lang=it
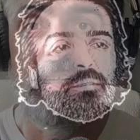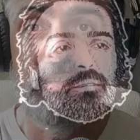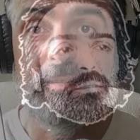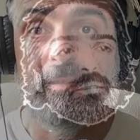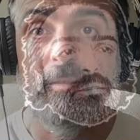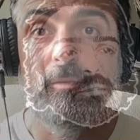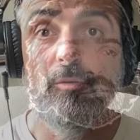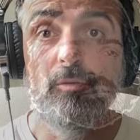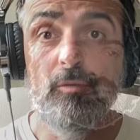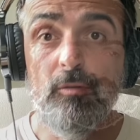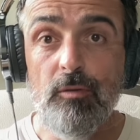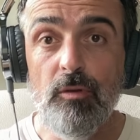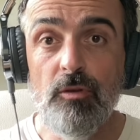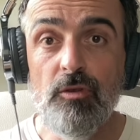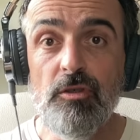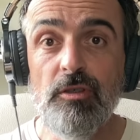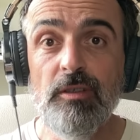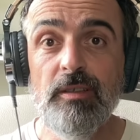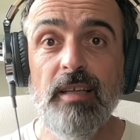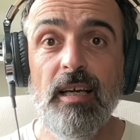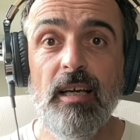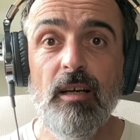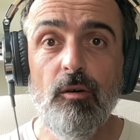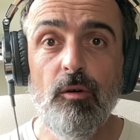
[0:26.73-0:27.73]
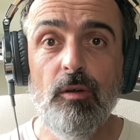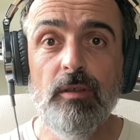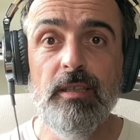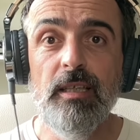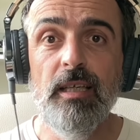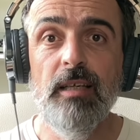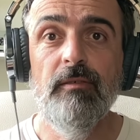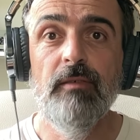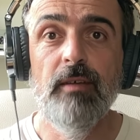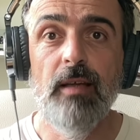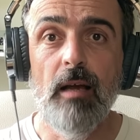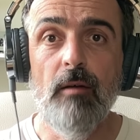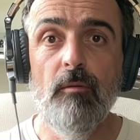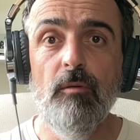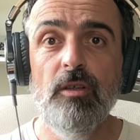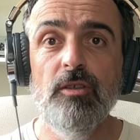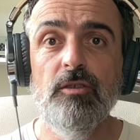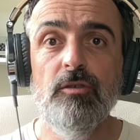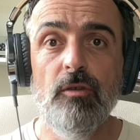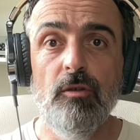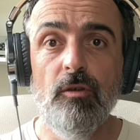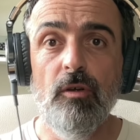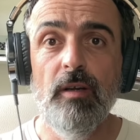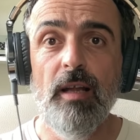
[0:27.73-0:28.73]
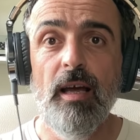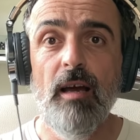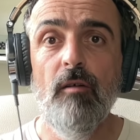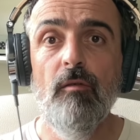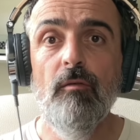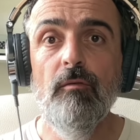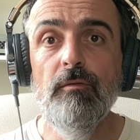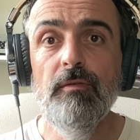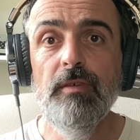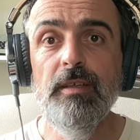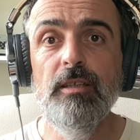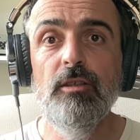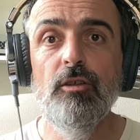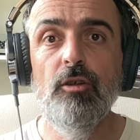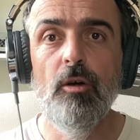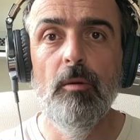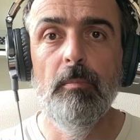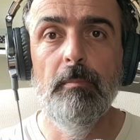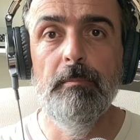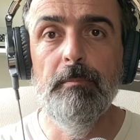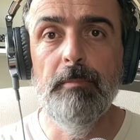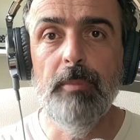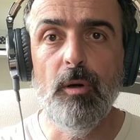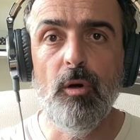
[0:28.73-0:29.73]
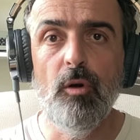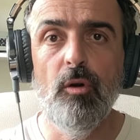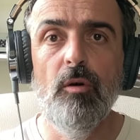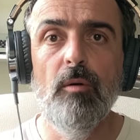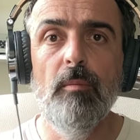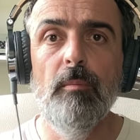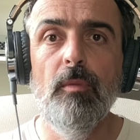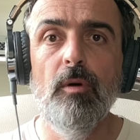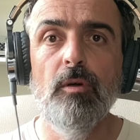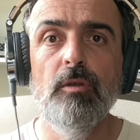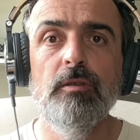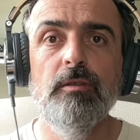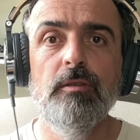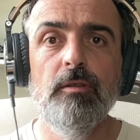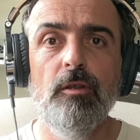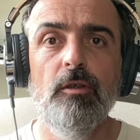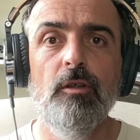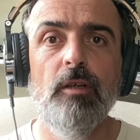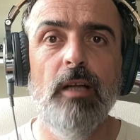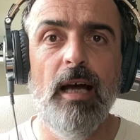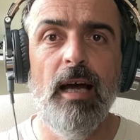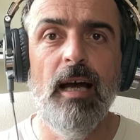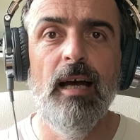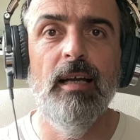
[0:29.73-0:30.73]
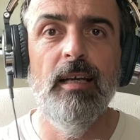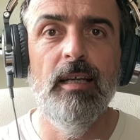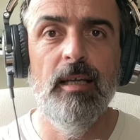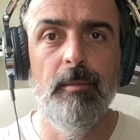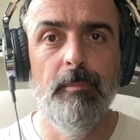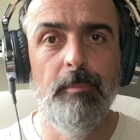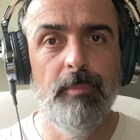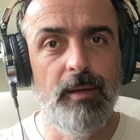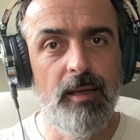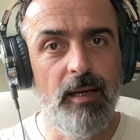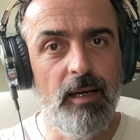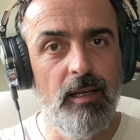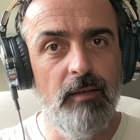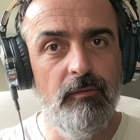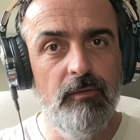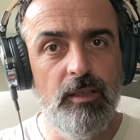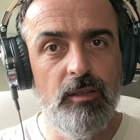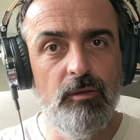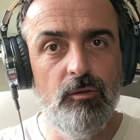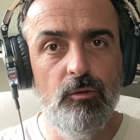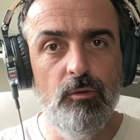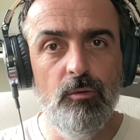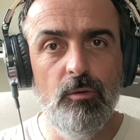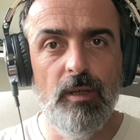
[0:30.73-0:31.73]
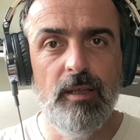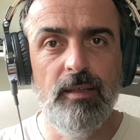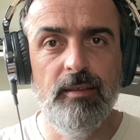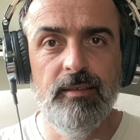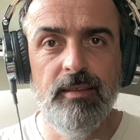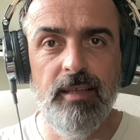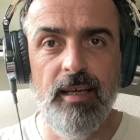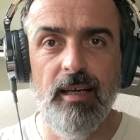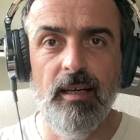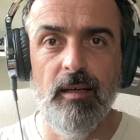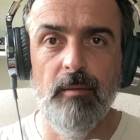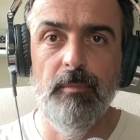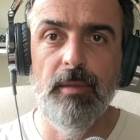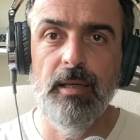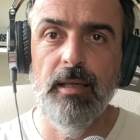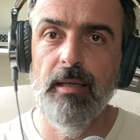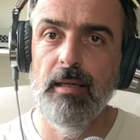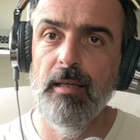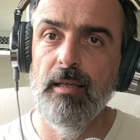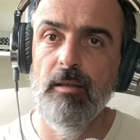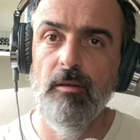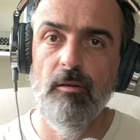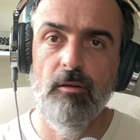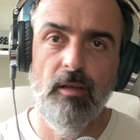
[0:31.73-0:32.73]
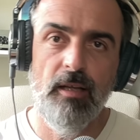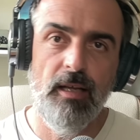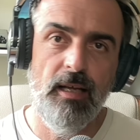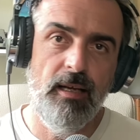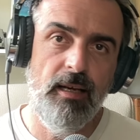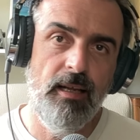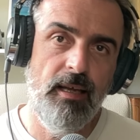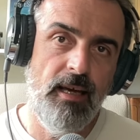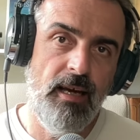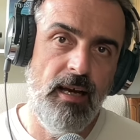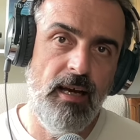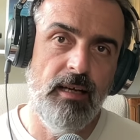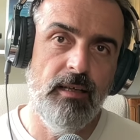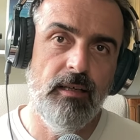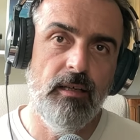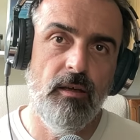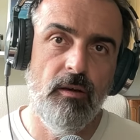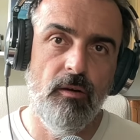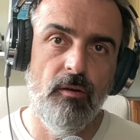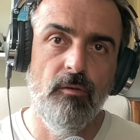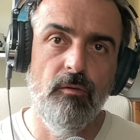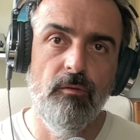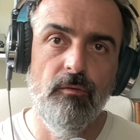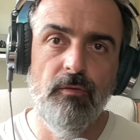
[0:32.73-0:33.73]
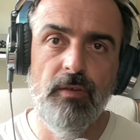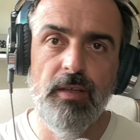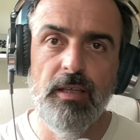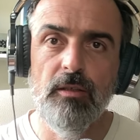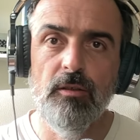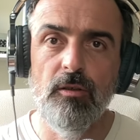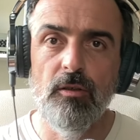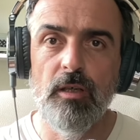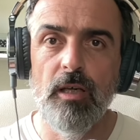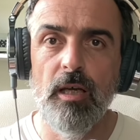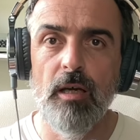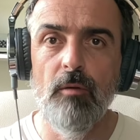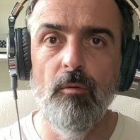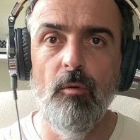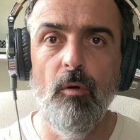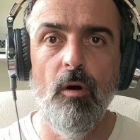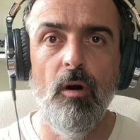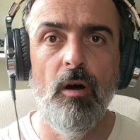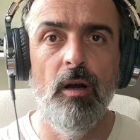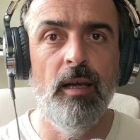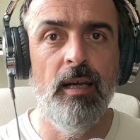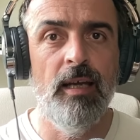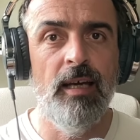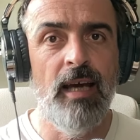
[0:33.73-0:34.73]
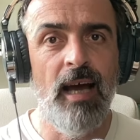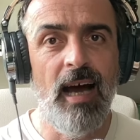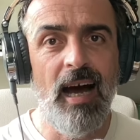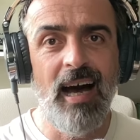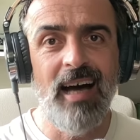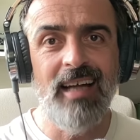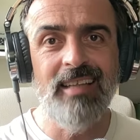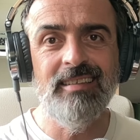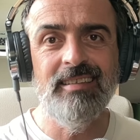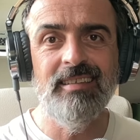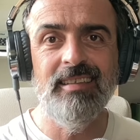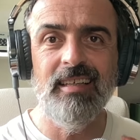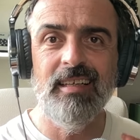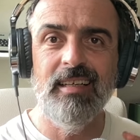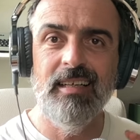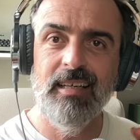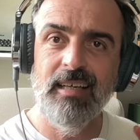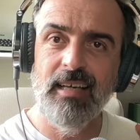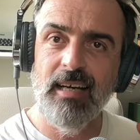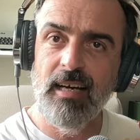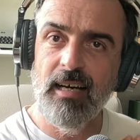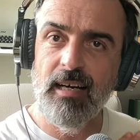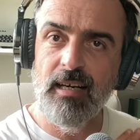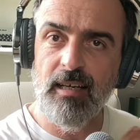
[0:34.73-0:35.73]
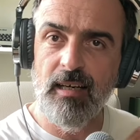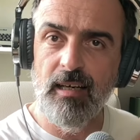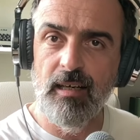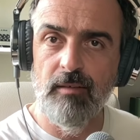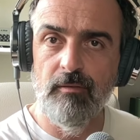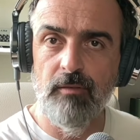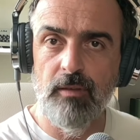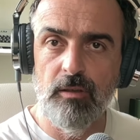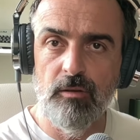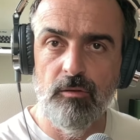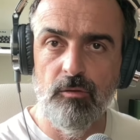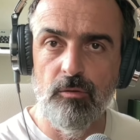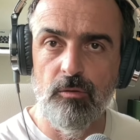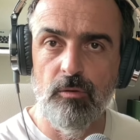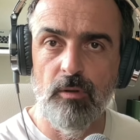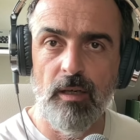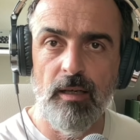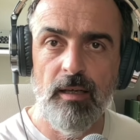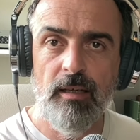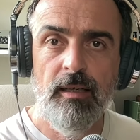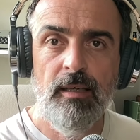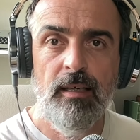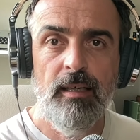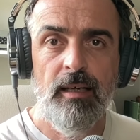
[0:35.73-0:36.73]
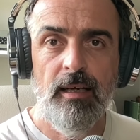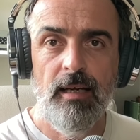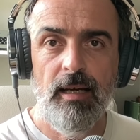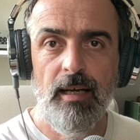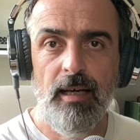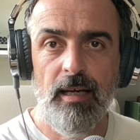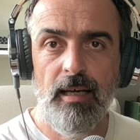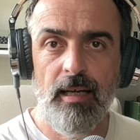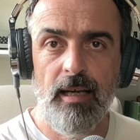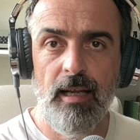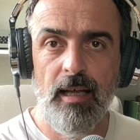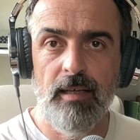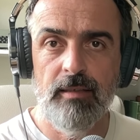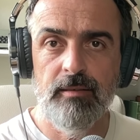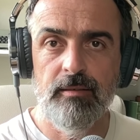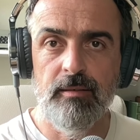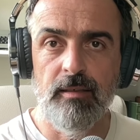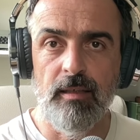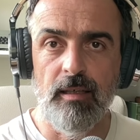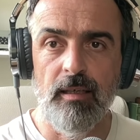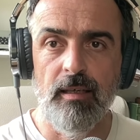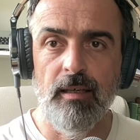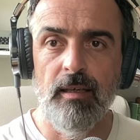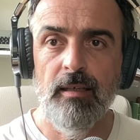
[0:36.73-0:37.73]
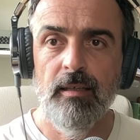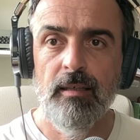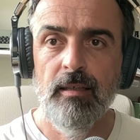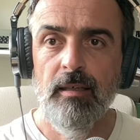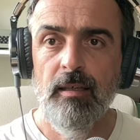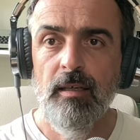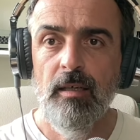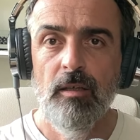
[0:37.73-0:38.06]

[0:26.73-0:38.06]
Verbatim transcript: innanzitutto ci tengo a dirvi che questo non è un video promozionale per le vetture termiche, non è neanche un video che vuole attaccare le vetture elettriche.